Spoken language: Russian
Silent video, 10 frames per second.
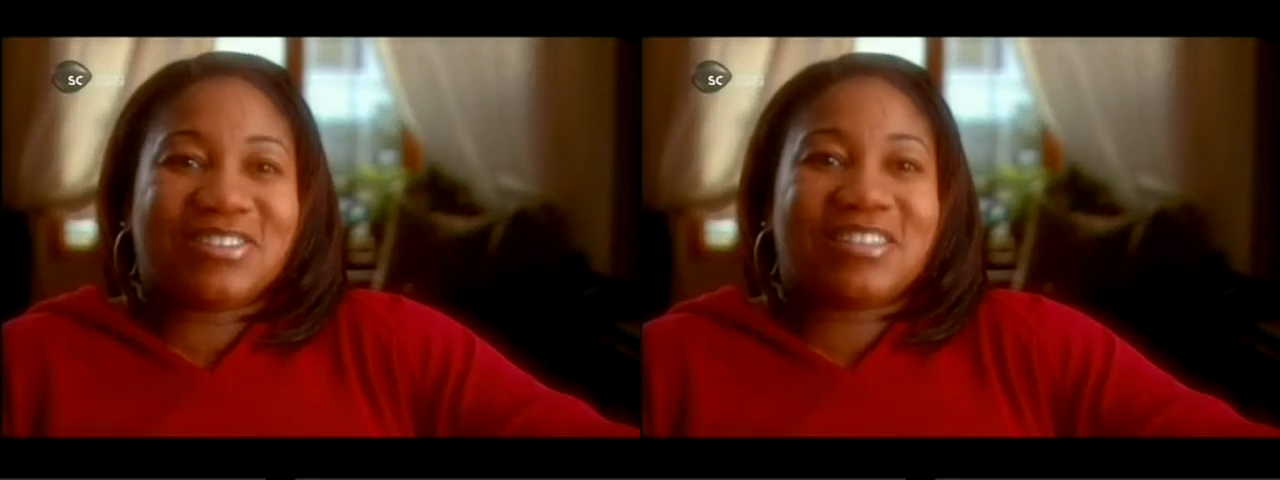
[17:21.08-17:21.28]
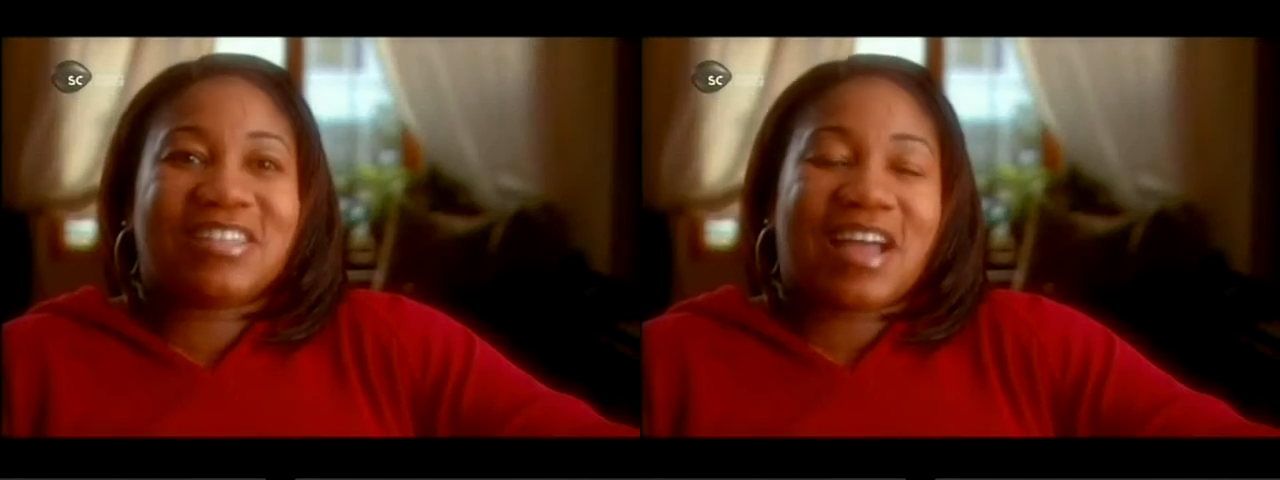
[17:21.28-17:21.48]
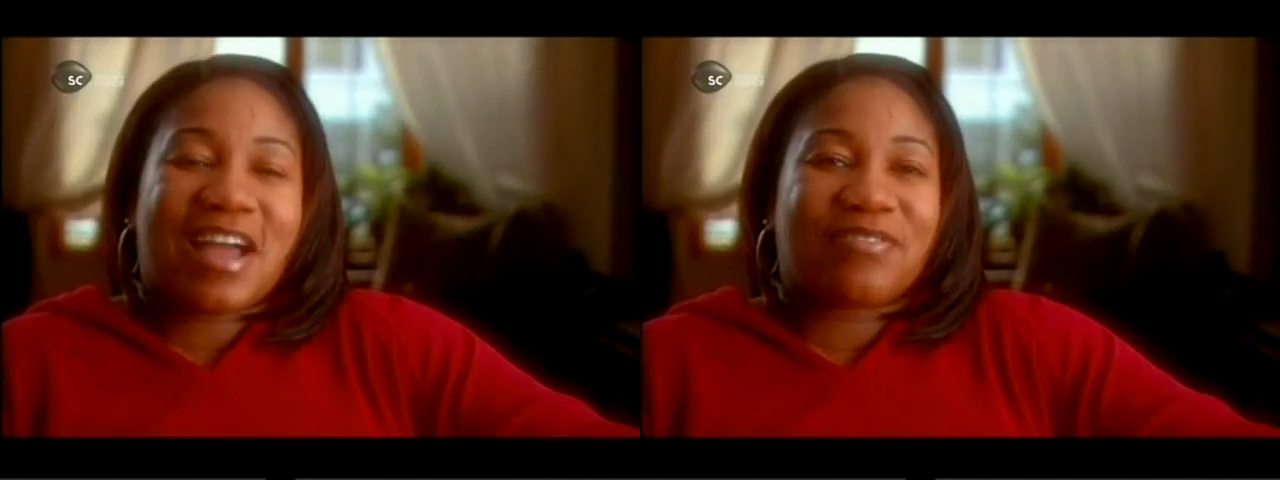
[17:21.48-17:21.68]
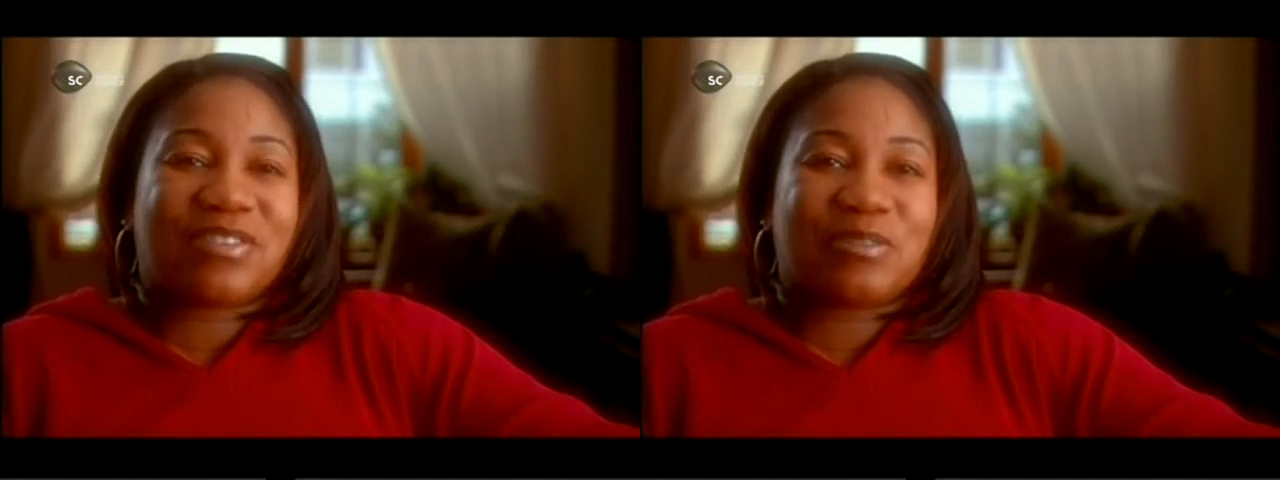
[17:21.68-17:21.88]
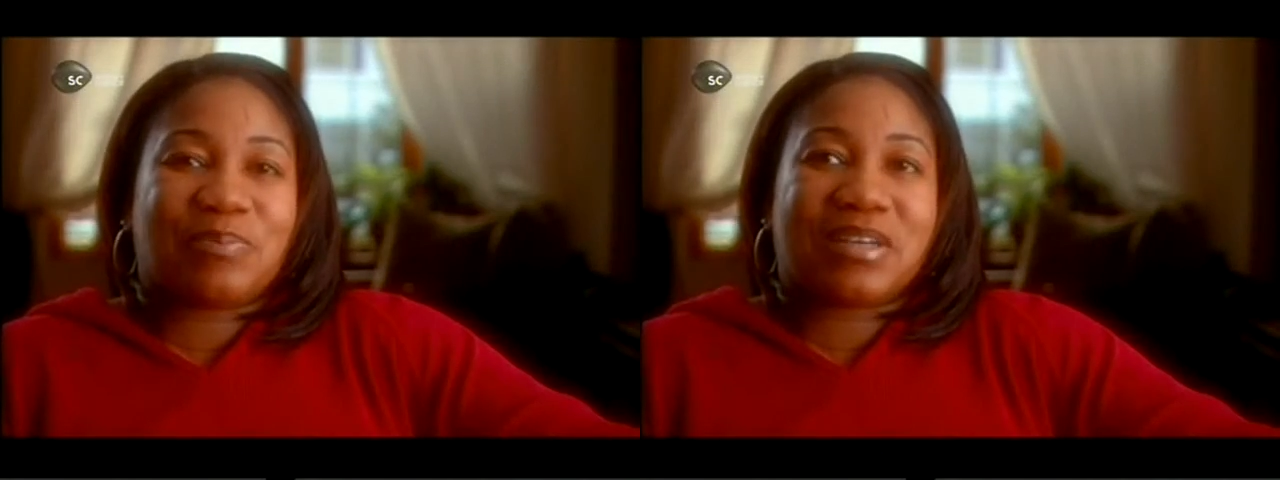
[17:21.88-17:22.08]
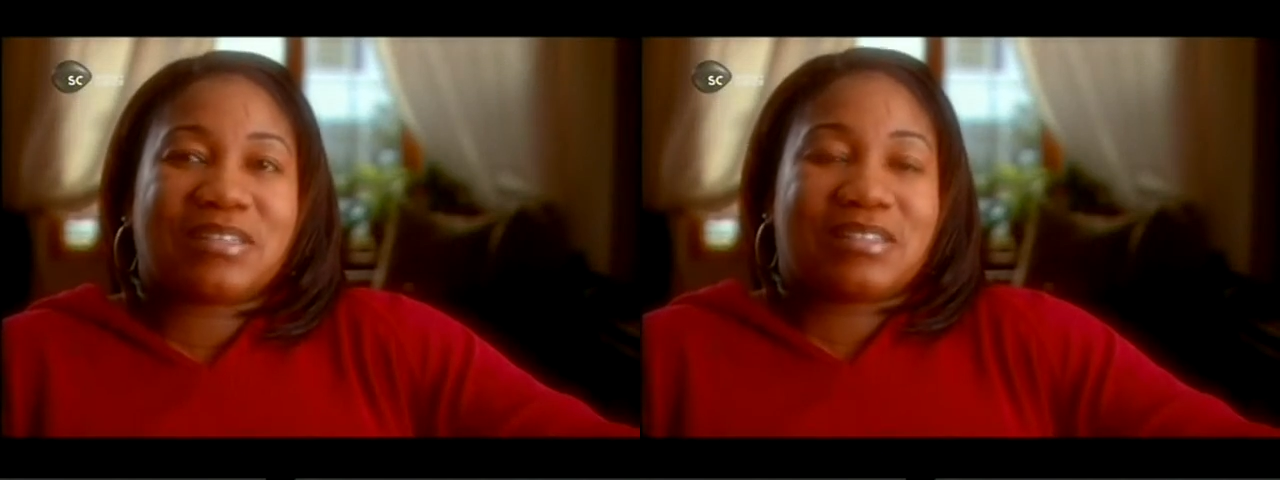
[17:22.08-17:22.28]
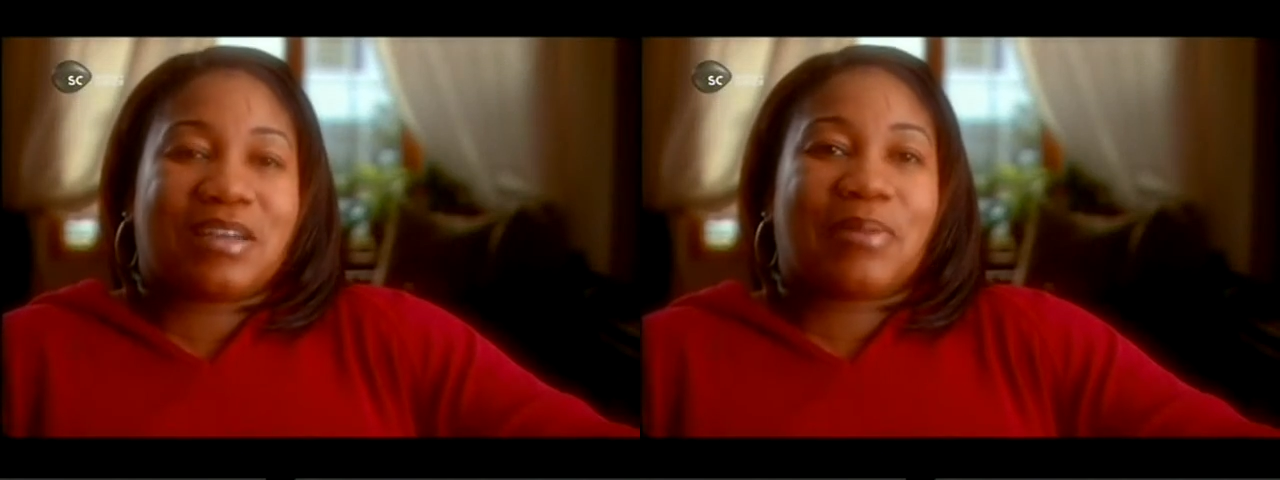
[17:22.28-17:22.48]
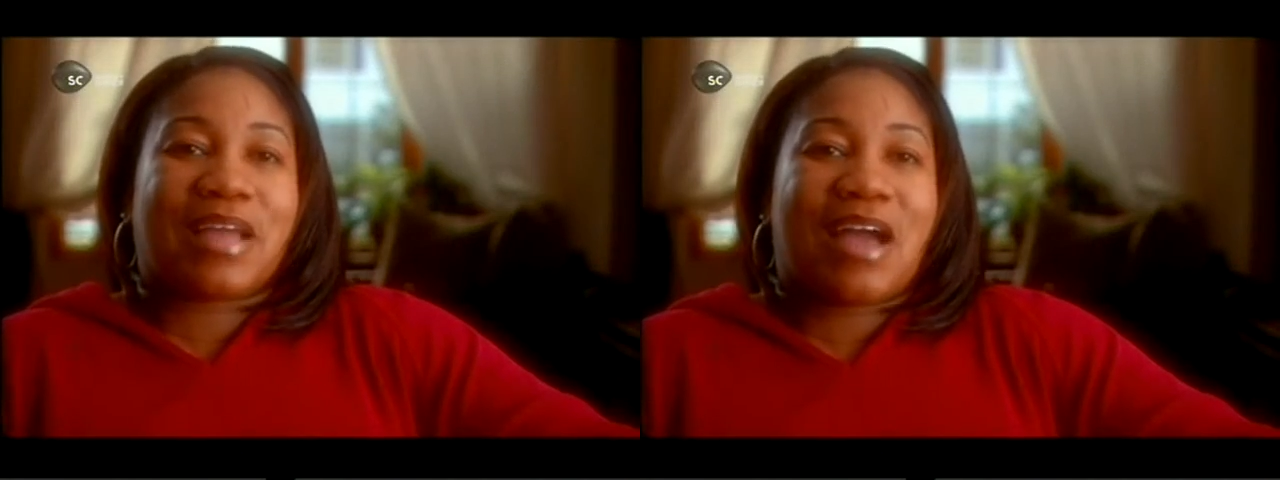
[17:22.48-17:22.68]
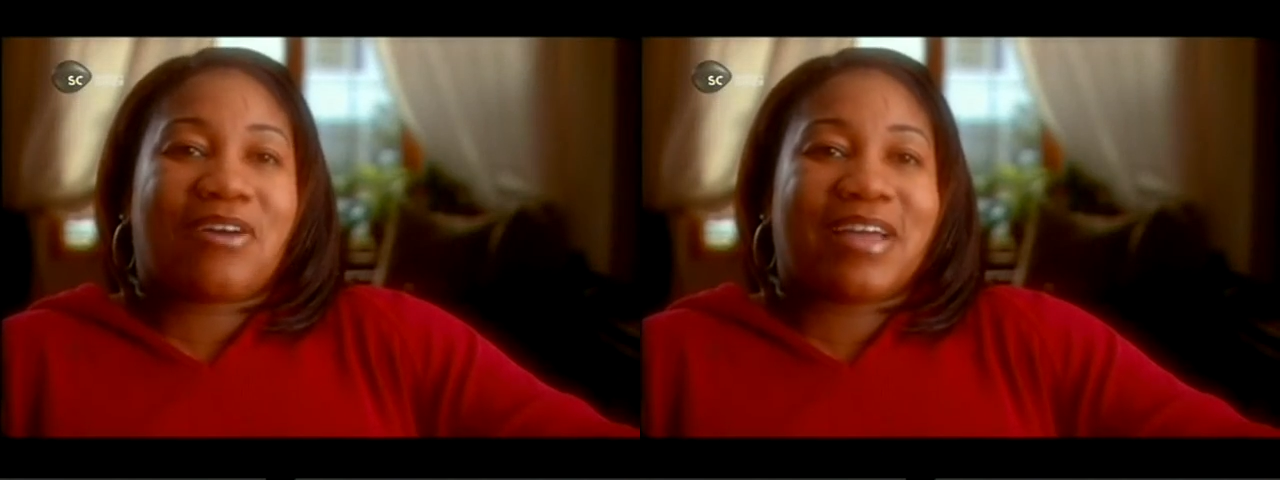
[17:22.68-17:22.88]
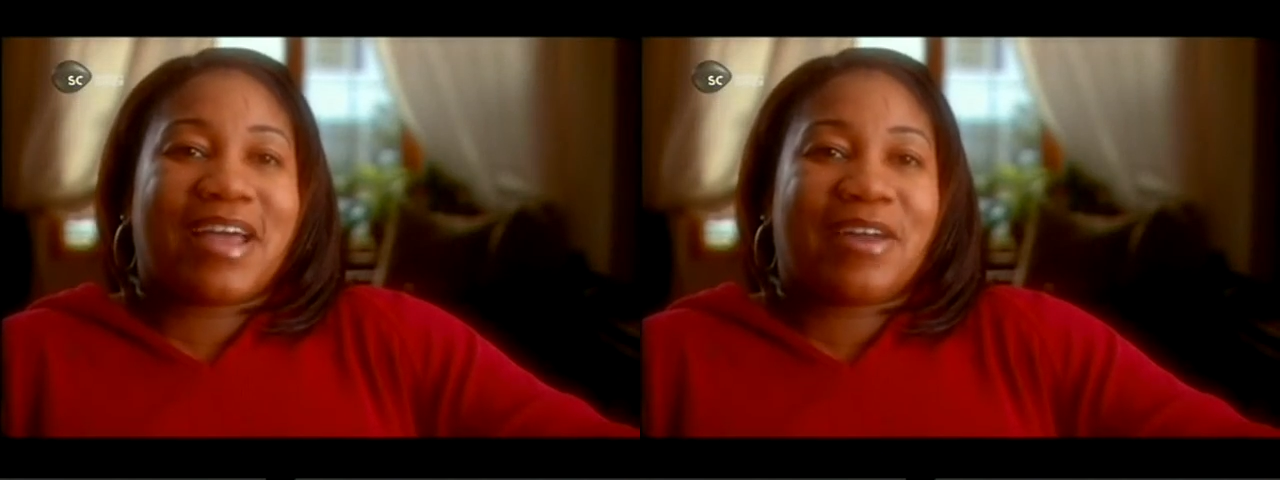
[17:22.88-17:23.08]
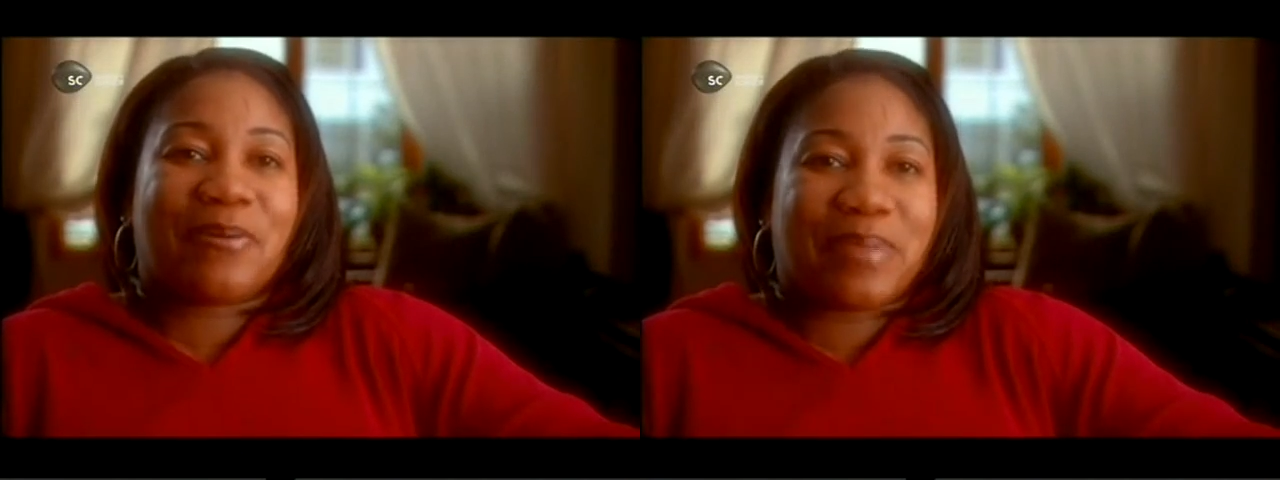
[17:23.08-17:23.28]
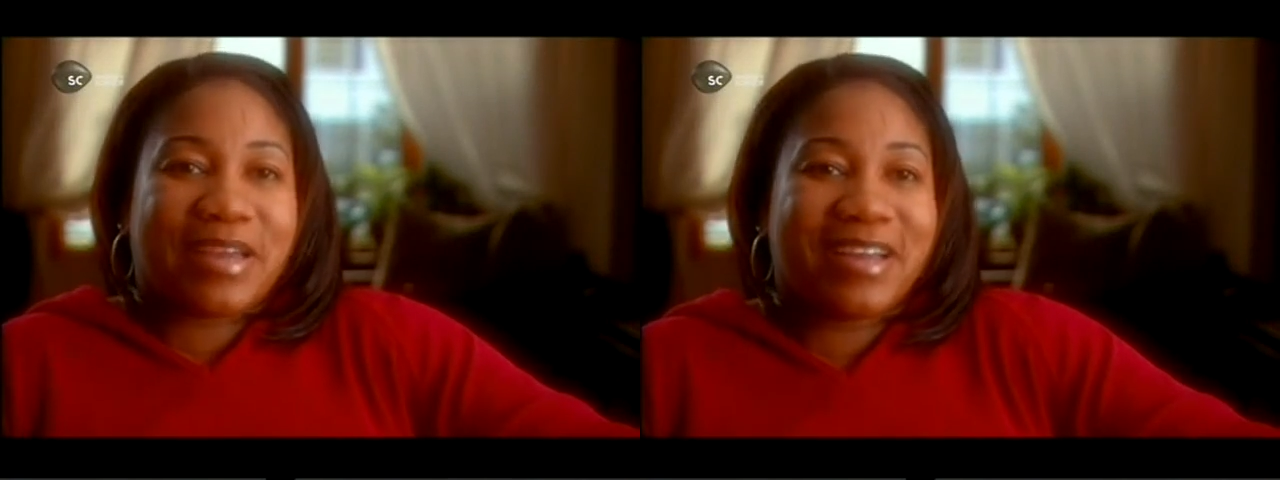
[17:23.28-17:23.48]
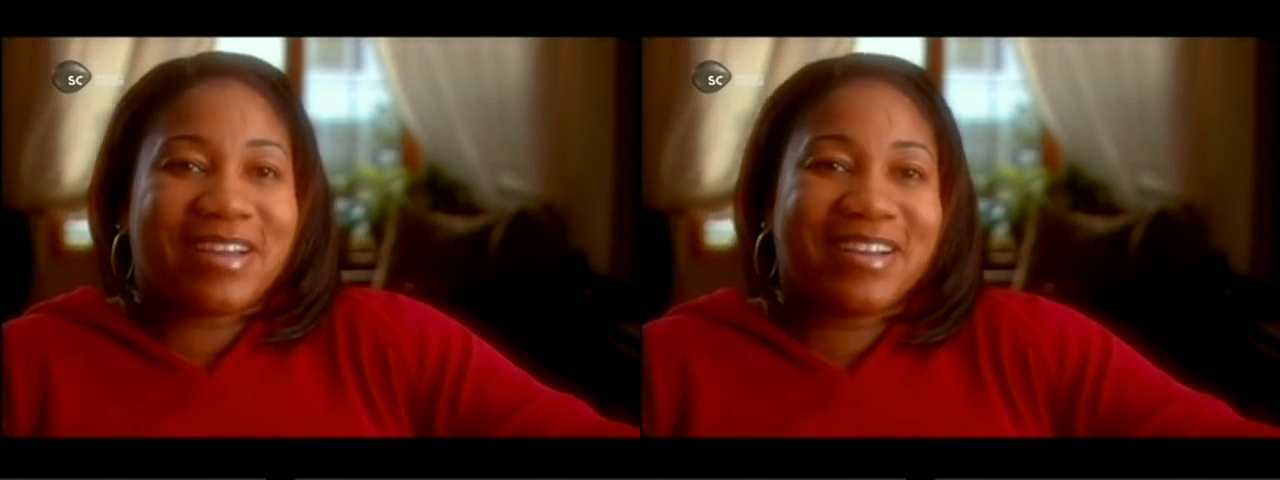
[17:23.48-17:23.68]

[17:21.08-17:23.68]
не видите, что я иду? Мой живот намного меня